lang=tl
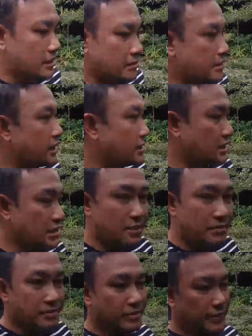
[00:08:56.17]
Parang nasa
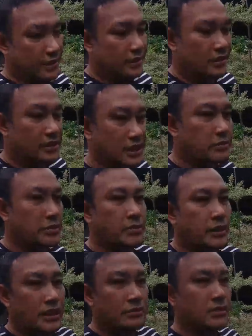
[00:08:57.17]
resort ka lang. Oo, ang sarap
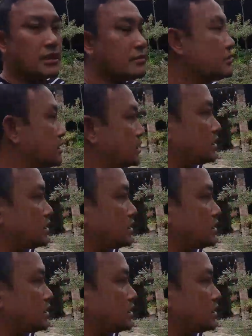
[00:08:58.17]
ng pagramdam.